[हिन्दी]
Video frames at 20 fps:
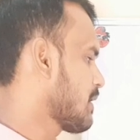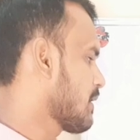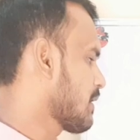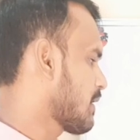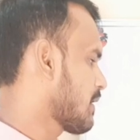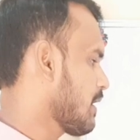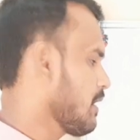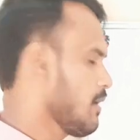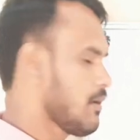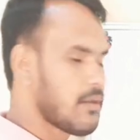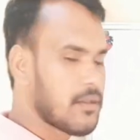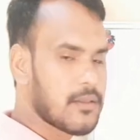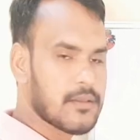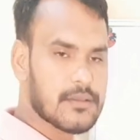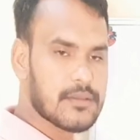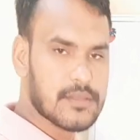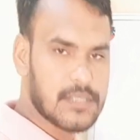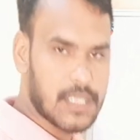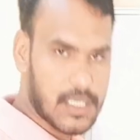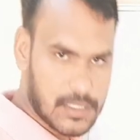करके
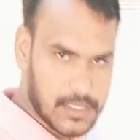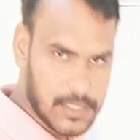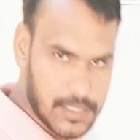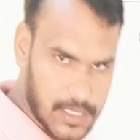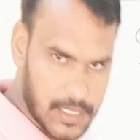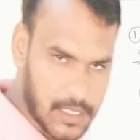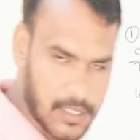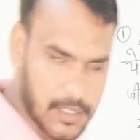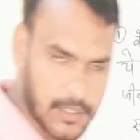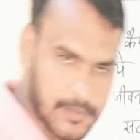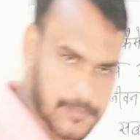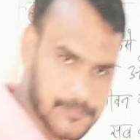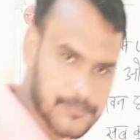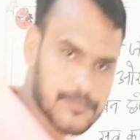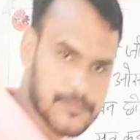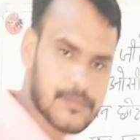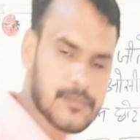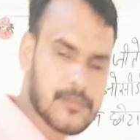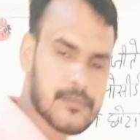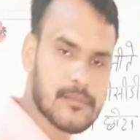थक गया है
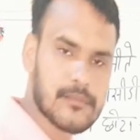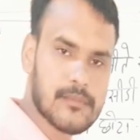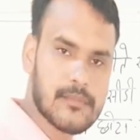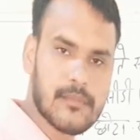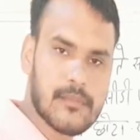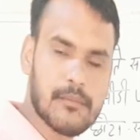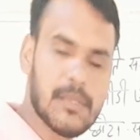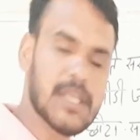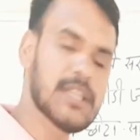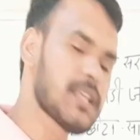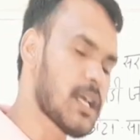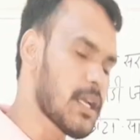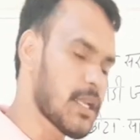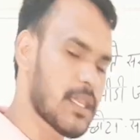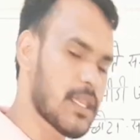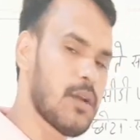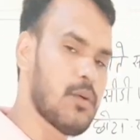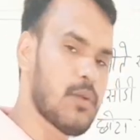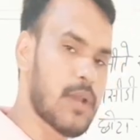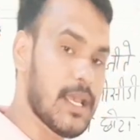मैं थक
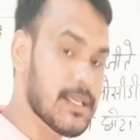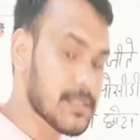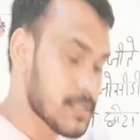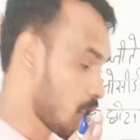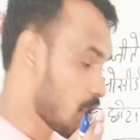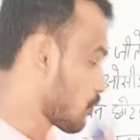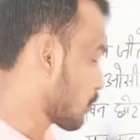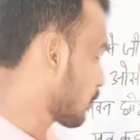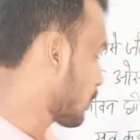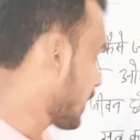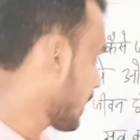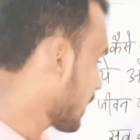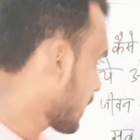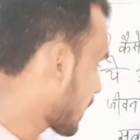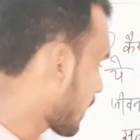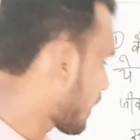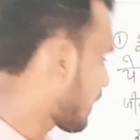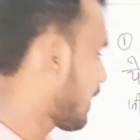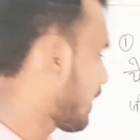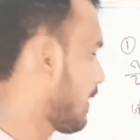गया हूं ऐसा उन्होंने
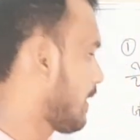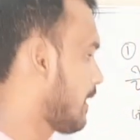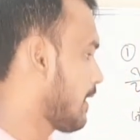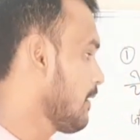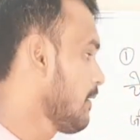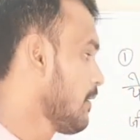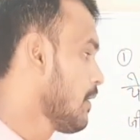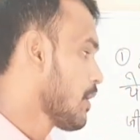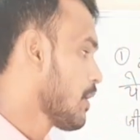कहा है